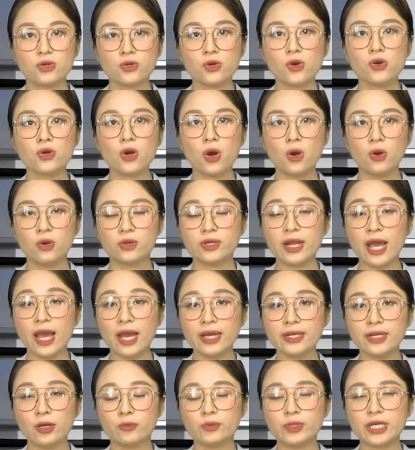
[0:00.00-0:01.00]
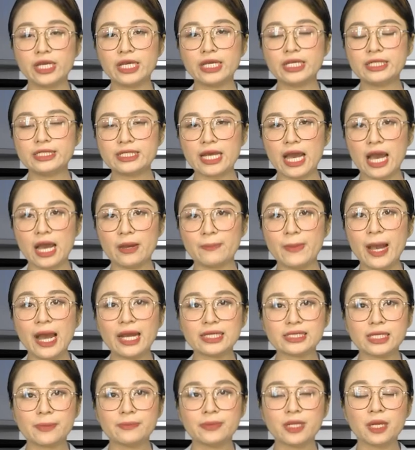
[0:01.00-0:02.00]
Google đã đồng ý trả
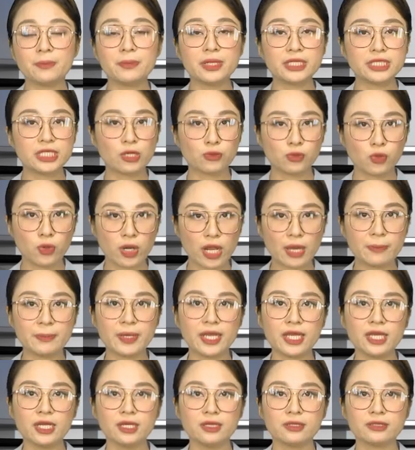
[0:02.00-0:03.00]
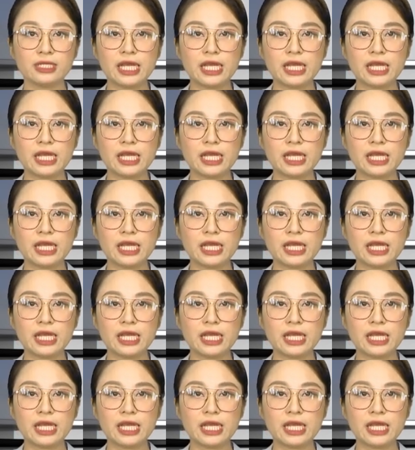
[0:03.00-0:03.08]
350 triệu đô la Mỹ